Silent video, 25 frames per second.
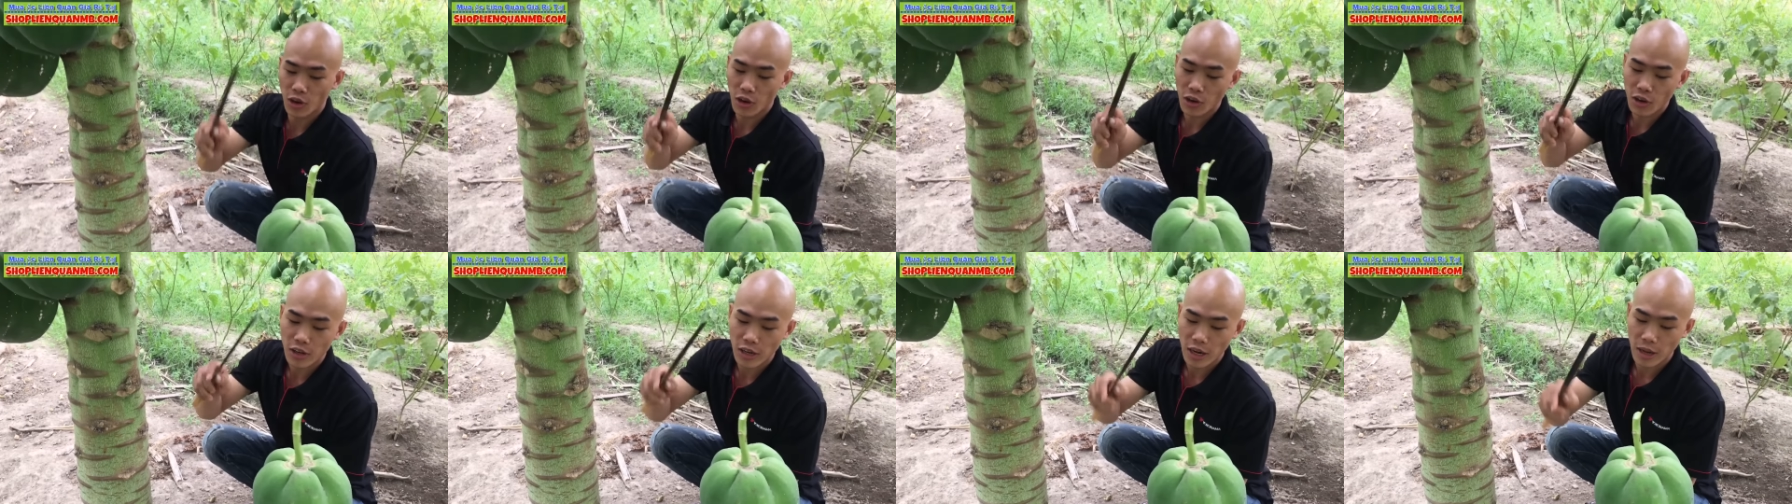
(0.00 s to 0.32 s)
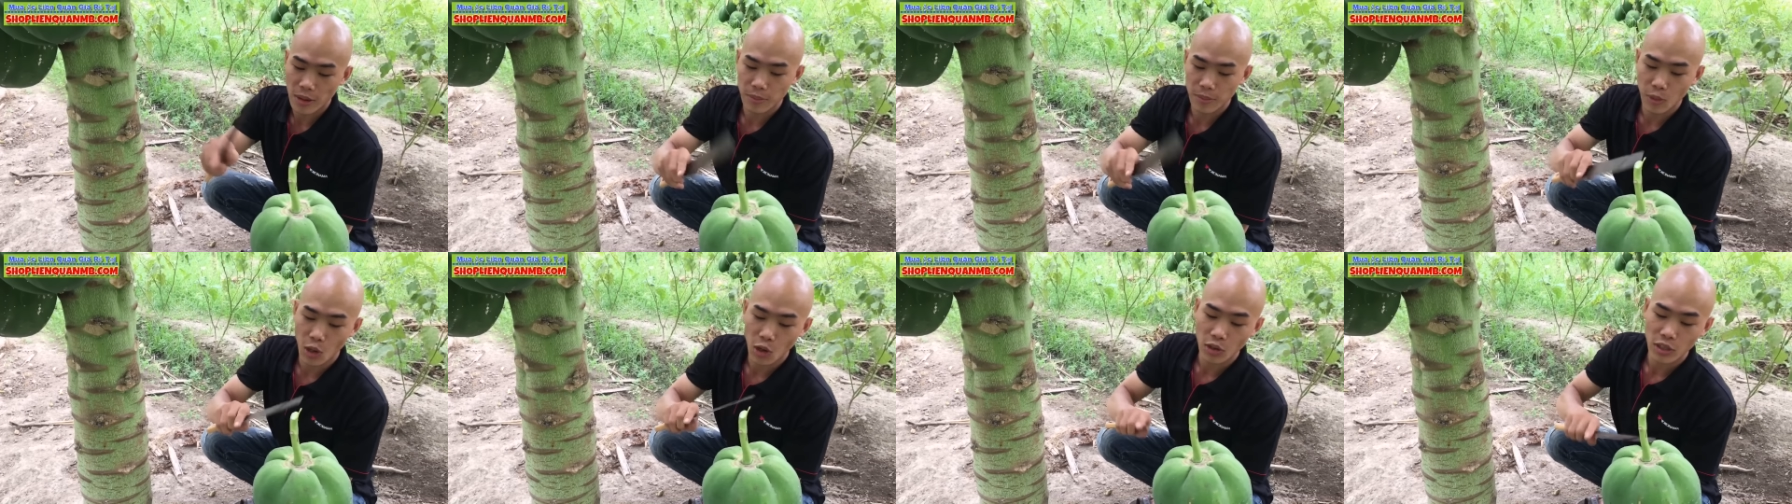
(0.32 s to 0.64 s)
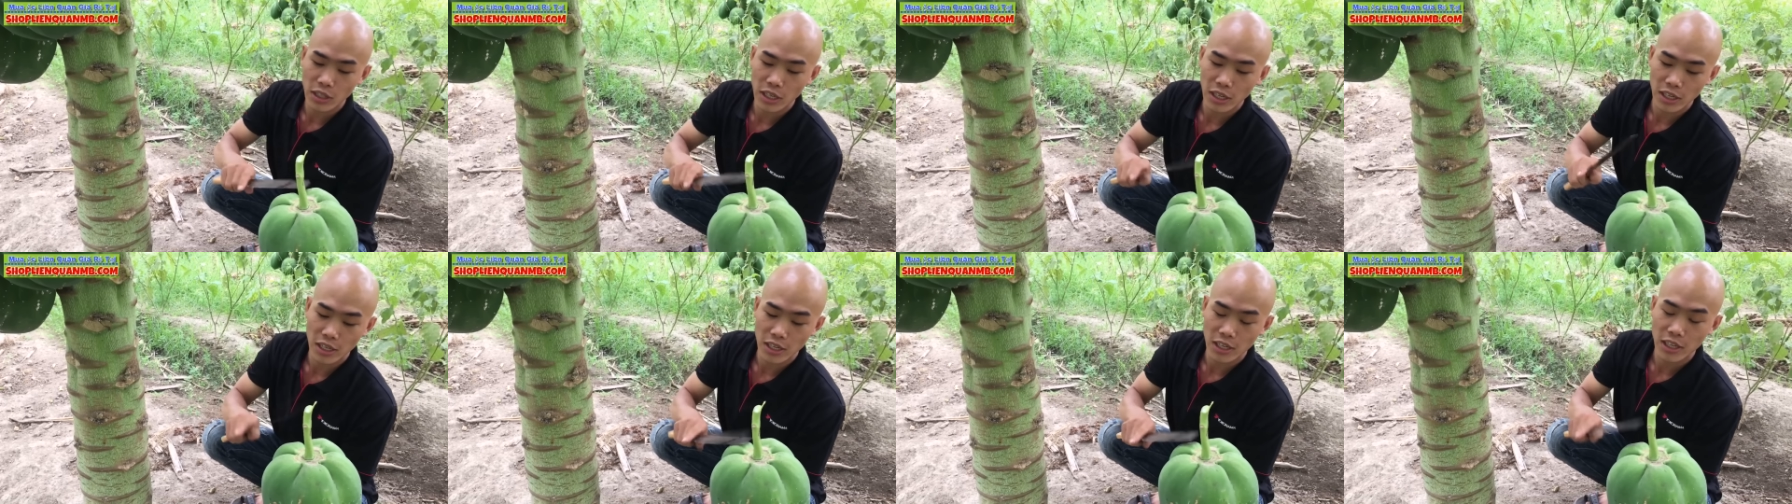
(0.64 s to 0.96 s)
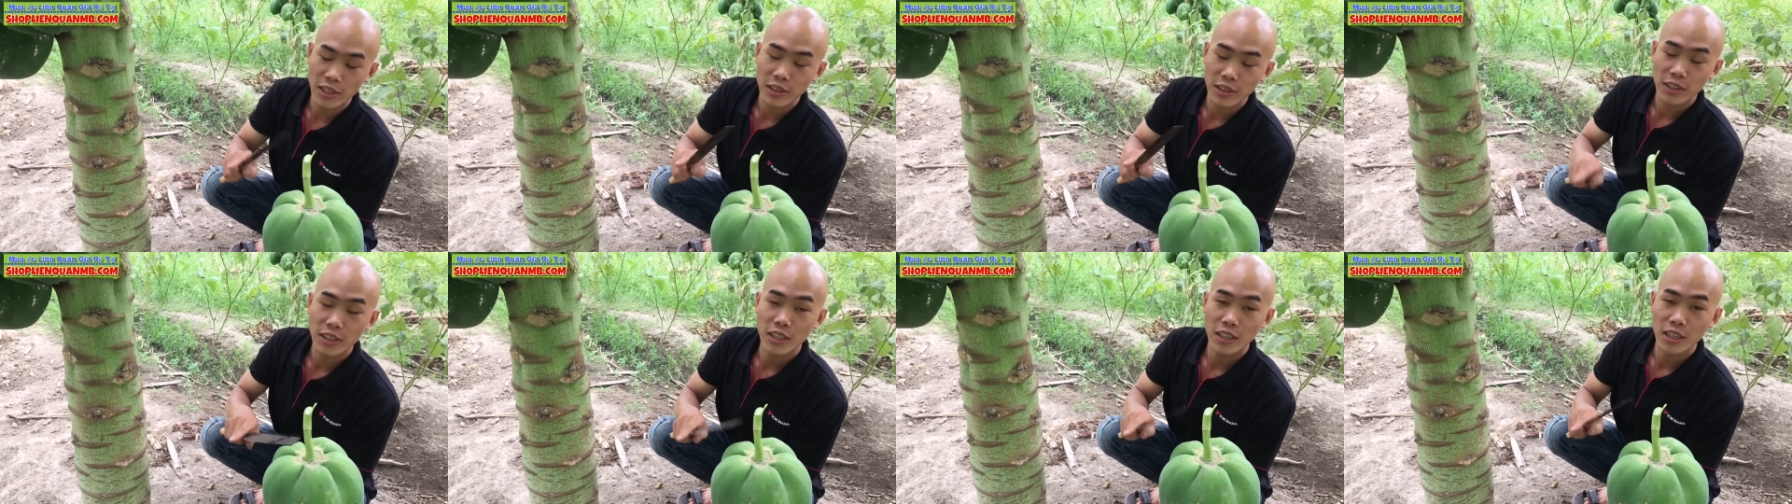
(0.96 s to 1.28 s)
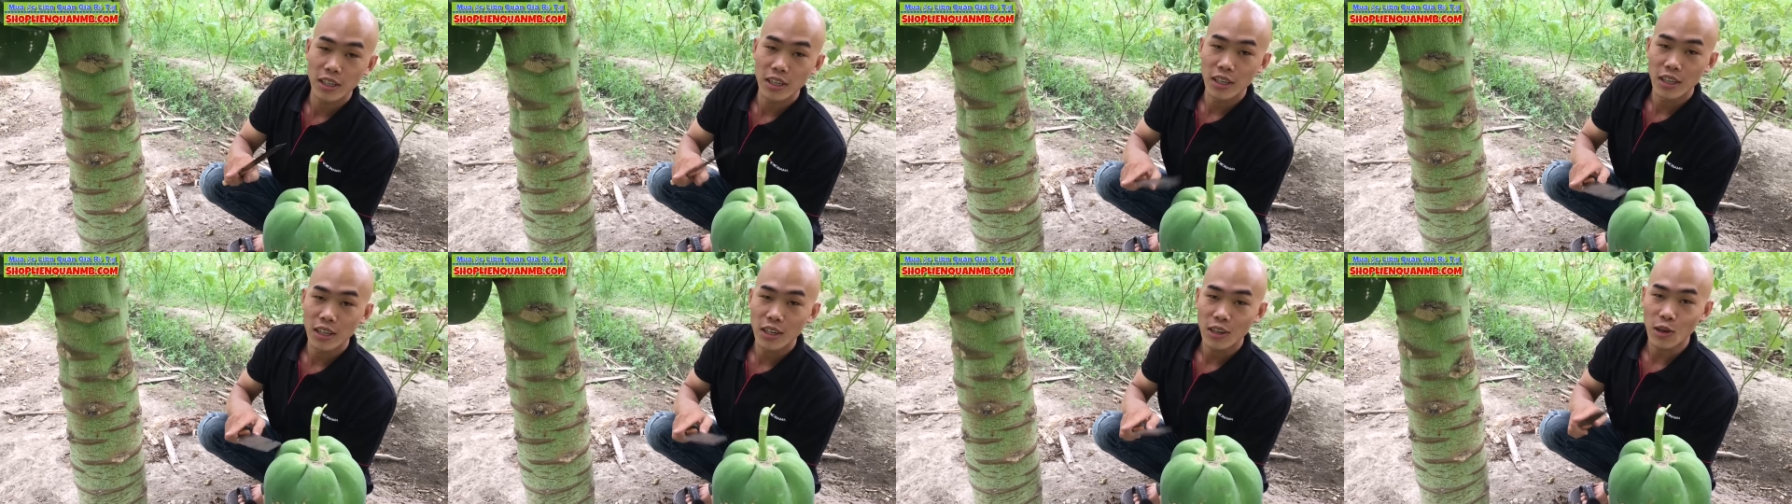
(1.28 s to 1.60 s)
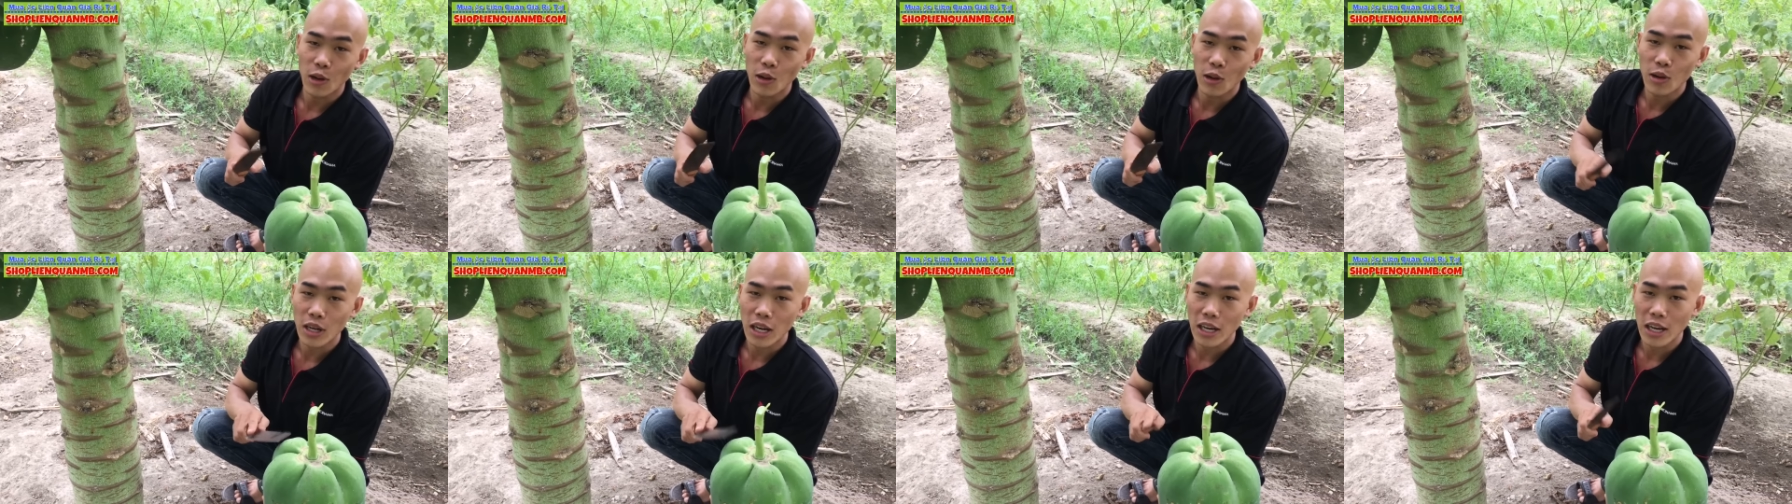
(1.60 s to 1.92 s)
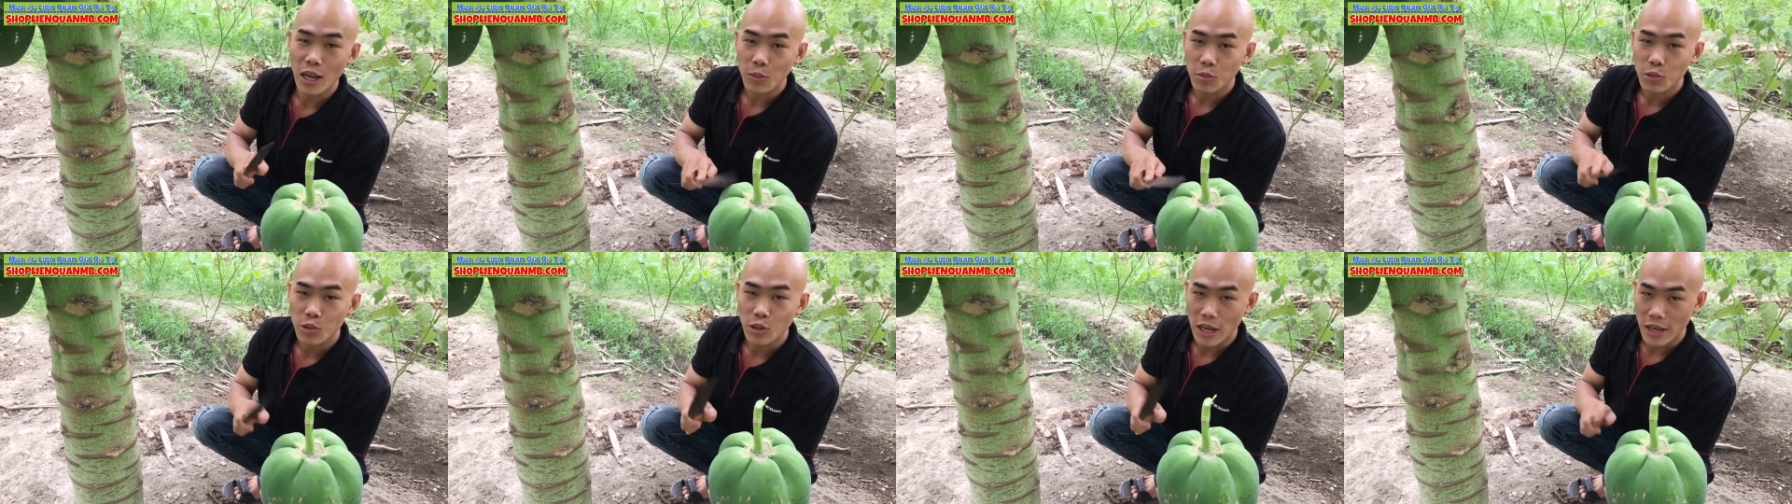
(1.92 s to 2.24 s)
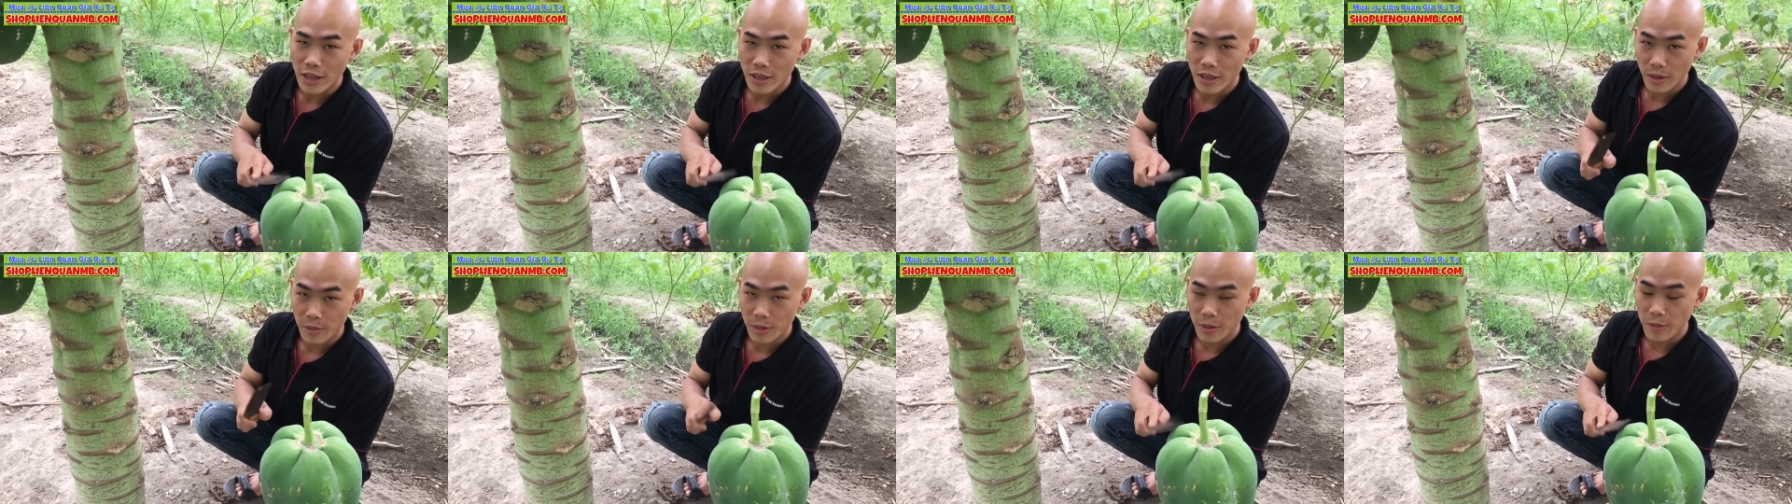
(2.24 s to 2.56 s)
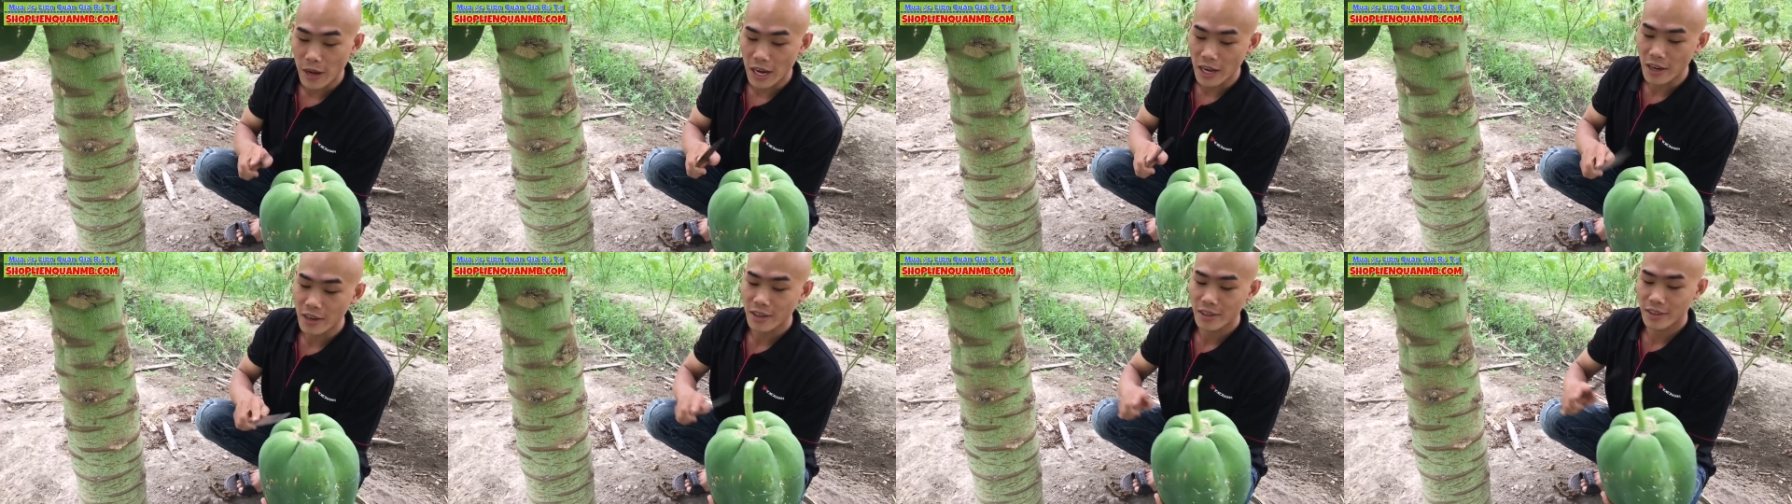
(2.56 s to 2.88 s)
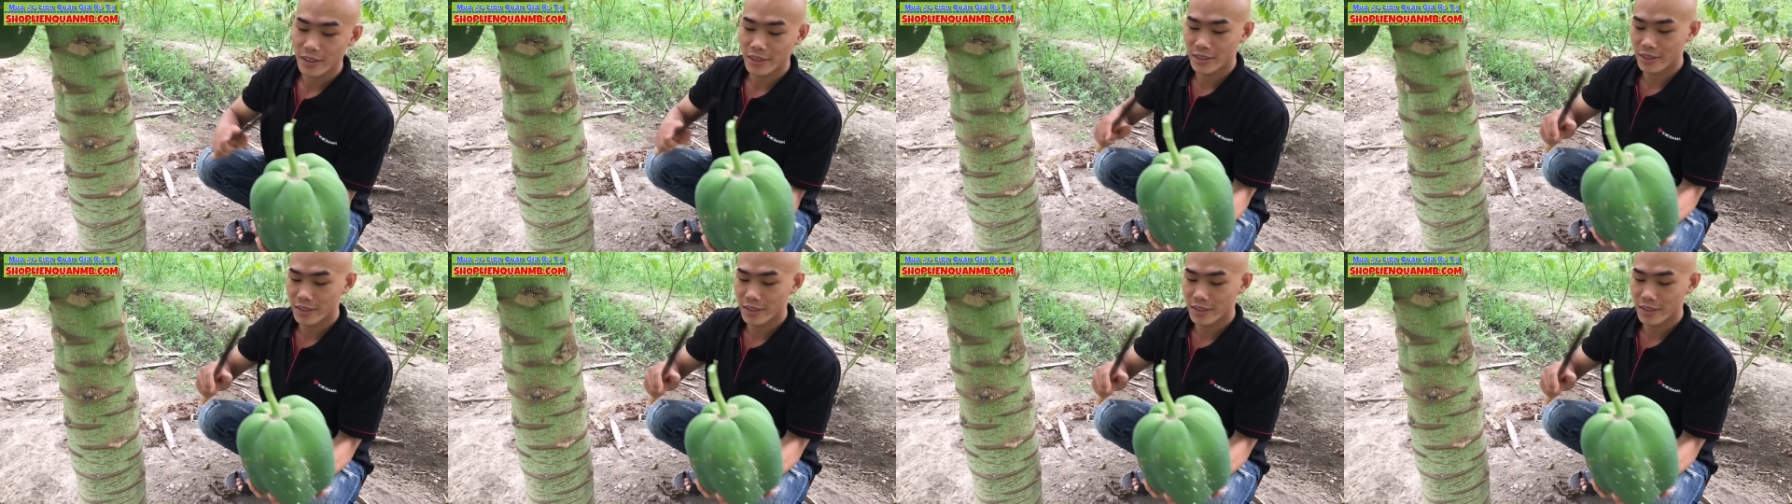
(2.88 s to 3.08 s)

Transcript: vỏ ra mình bỏ trái con cá lóc vô đây nha mấy bạn